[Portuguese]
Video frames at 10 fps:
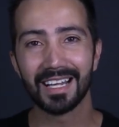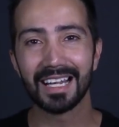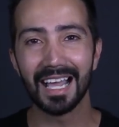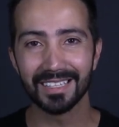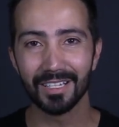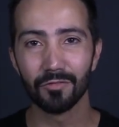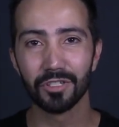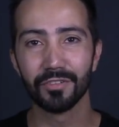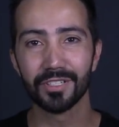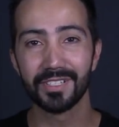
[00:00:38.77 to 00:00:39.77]
cada um
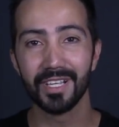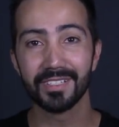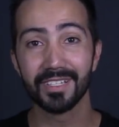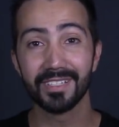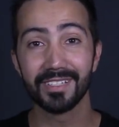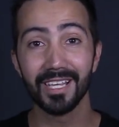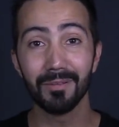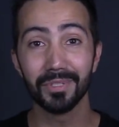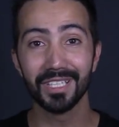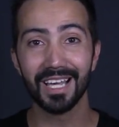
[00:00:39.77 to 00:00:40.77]
de vocês que sempre